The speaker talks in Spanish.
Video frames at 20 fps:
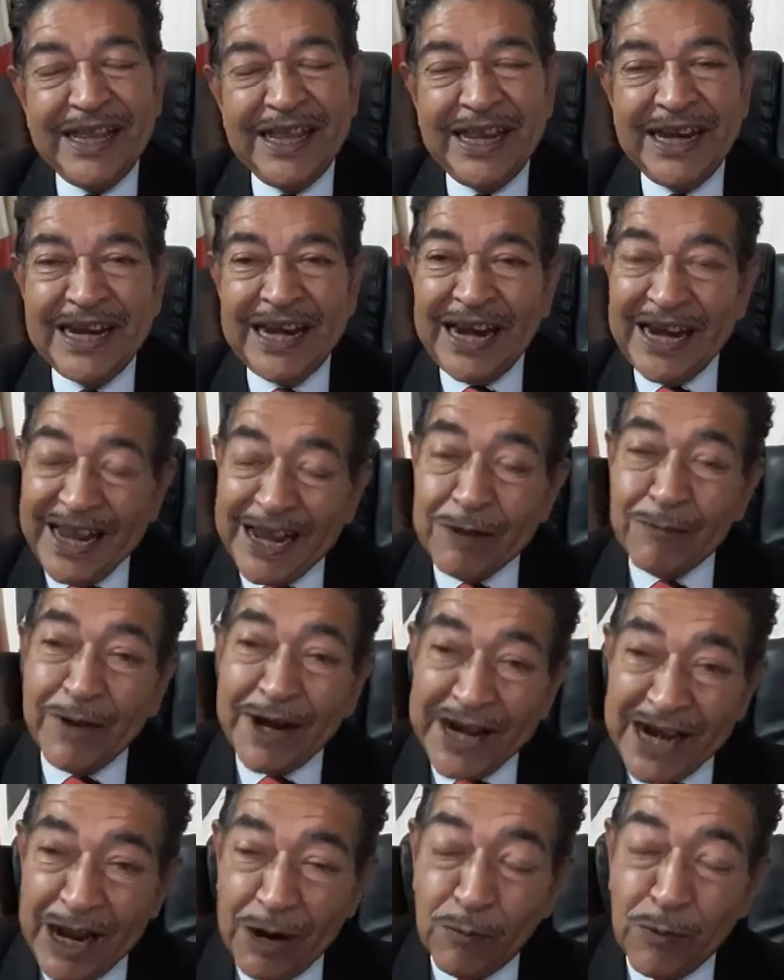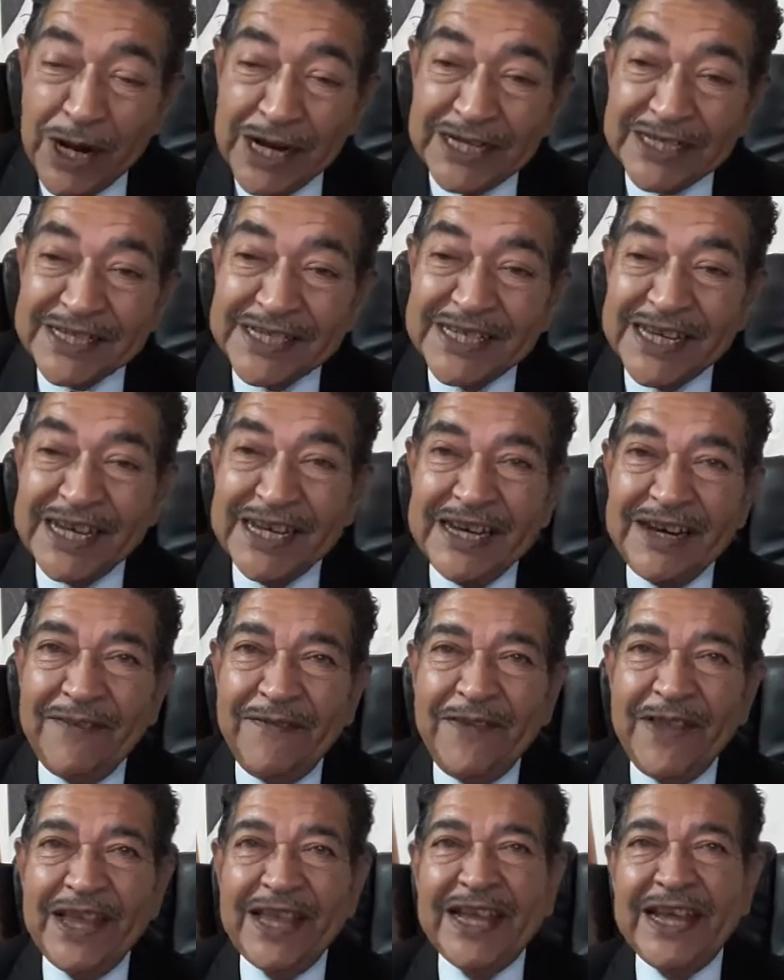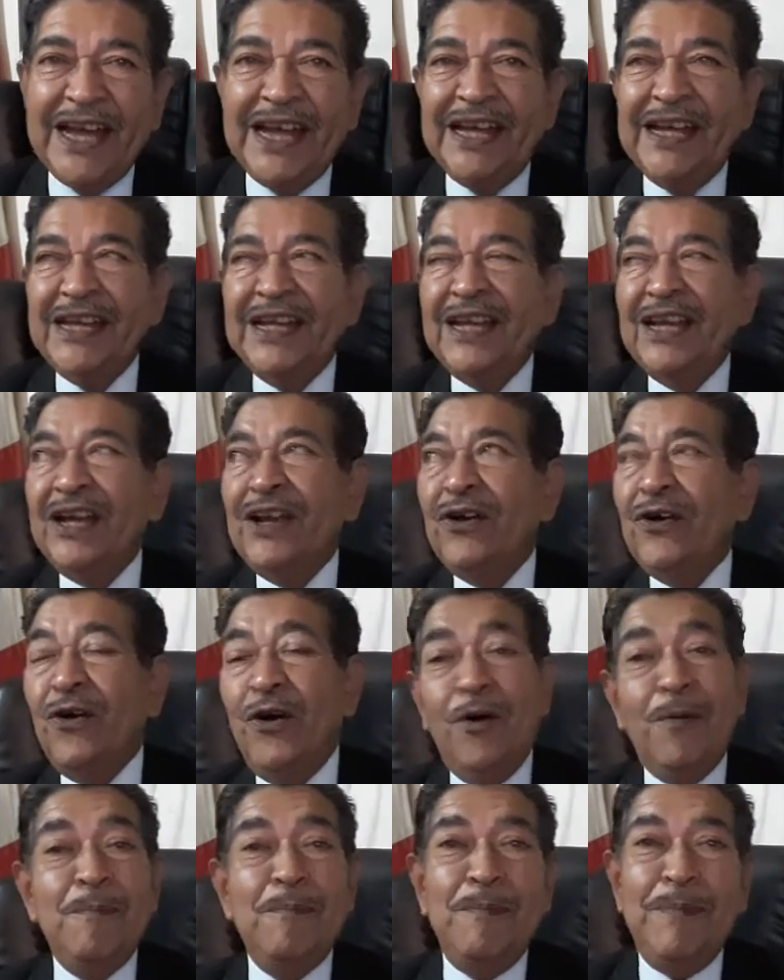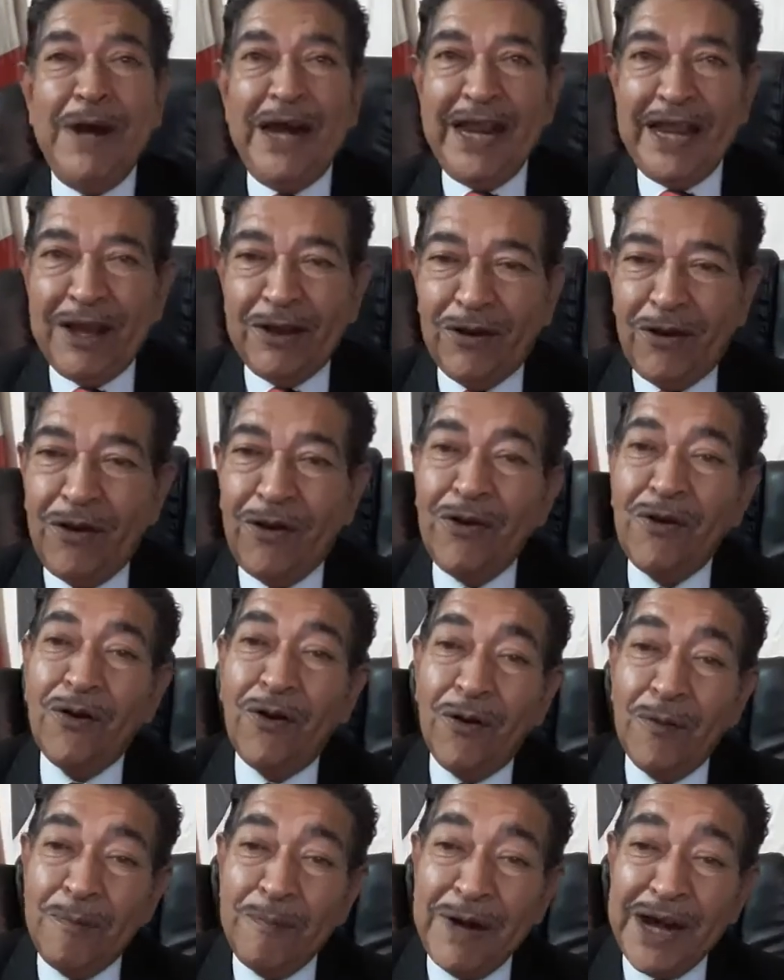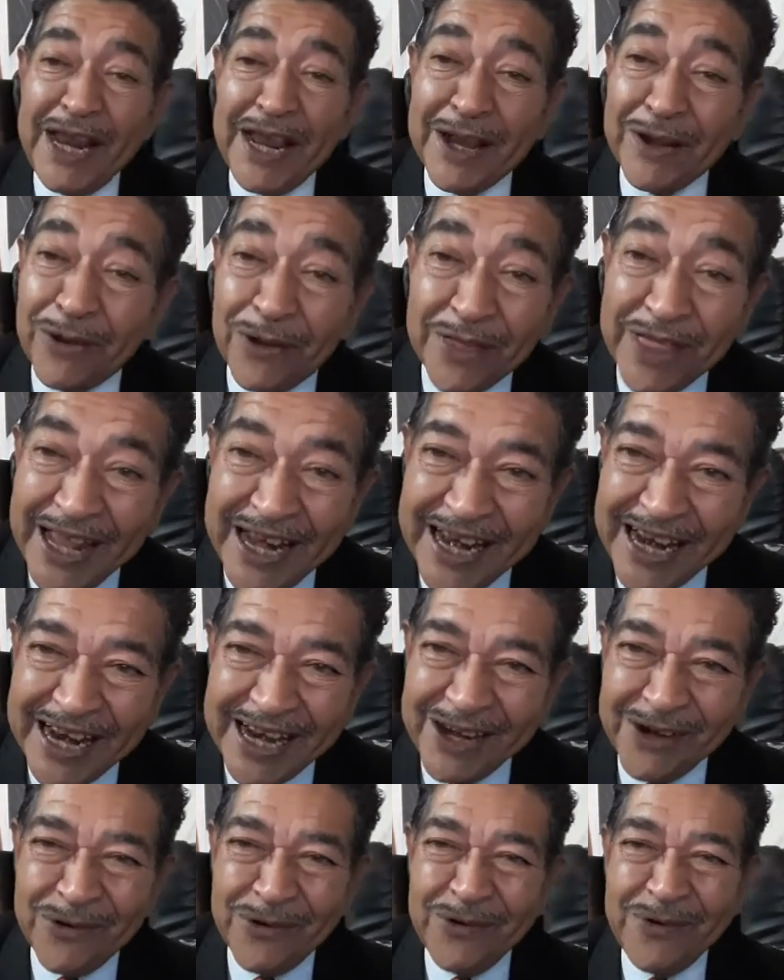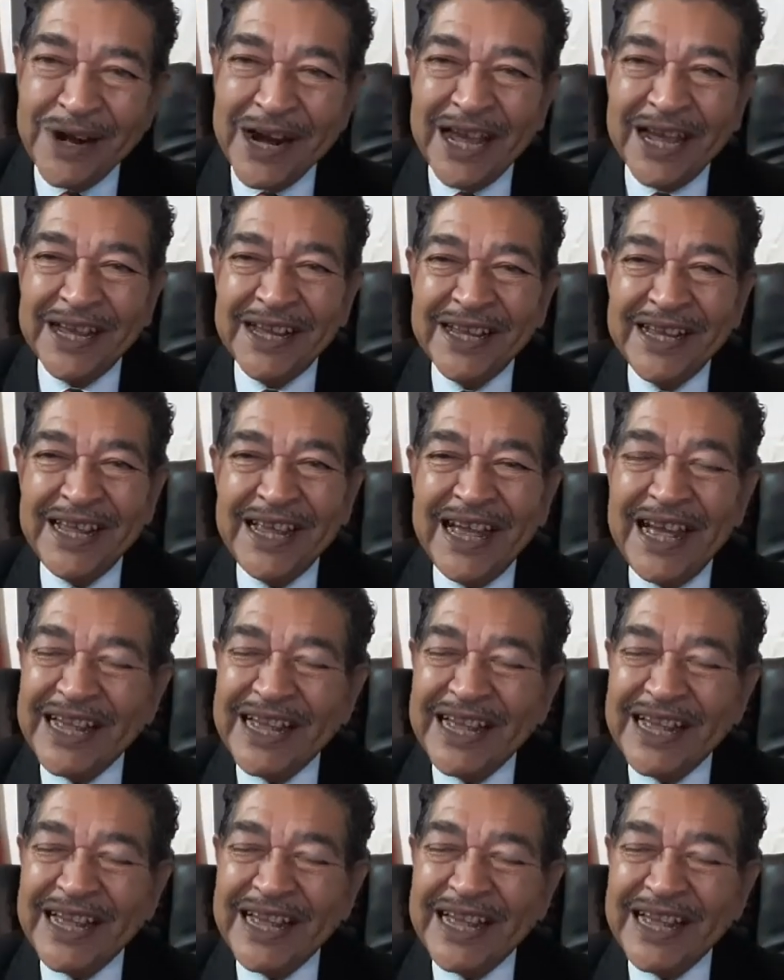en la lengua náhuatl significa ombligo, ombligo de la luna.